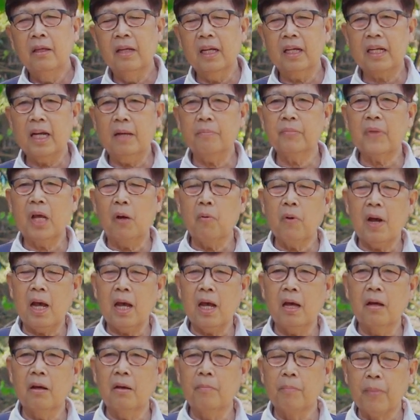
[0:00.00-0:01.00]
นะครับแต่ว่า
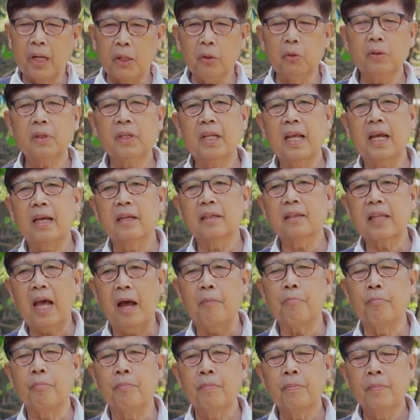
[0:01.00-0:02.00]
มนุษย์เนี่ย
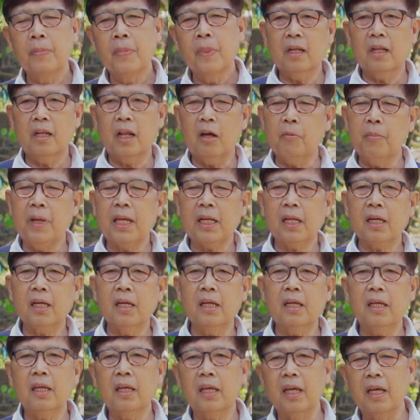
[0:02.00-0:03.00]
ทำเราไม่เค
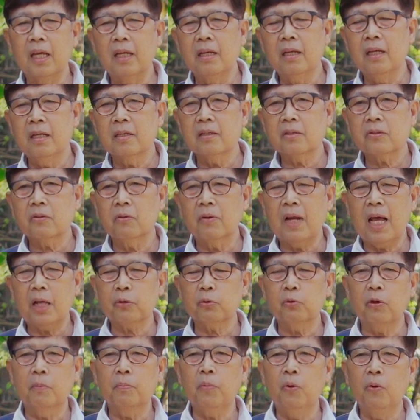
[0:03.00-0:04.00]
ยเห็นสุนัข
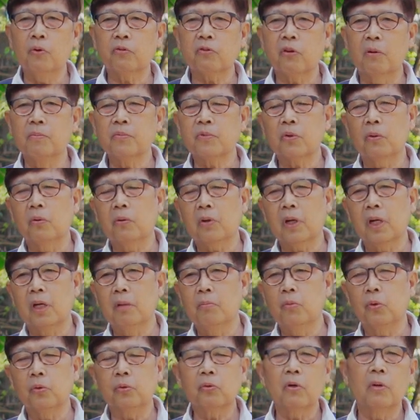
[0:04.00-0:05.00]
ตัวผู้สวมสู่กันใน
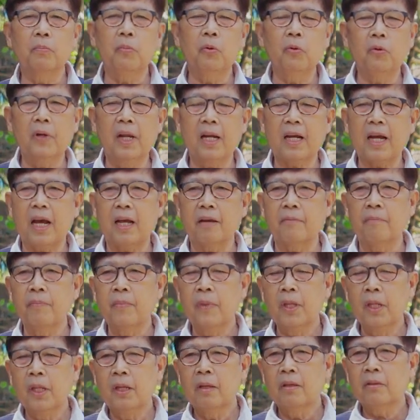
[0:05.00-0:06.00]
หมู่ตัวผู้ด้วยกัน
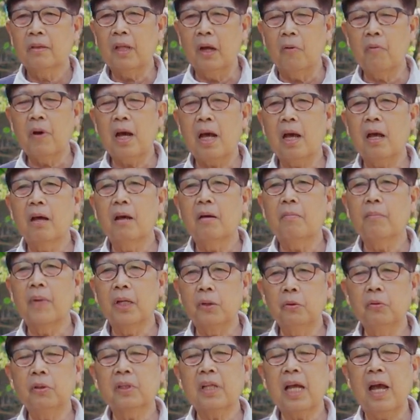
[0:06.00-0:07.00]
แต่ว่าม
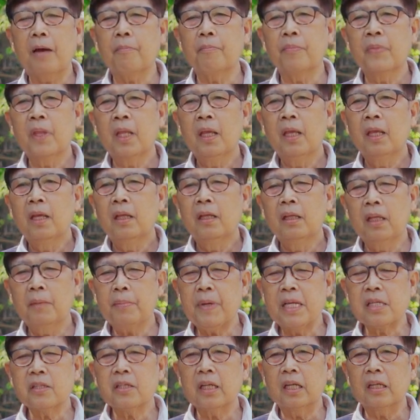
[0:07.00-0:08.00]
นุษย์ทำนี่
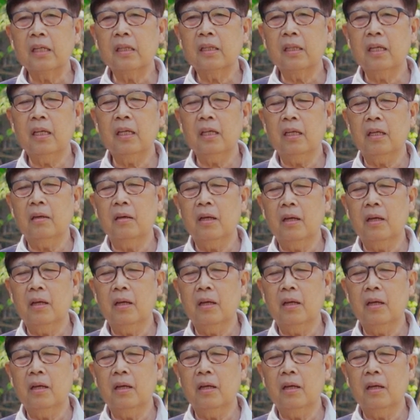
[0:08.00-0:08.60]
เป็นสิ่งที่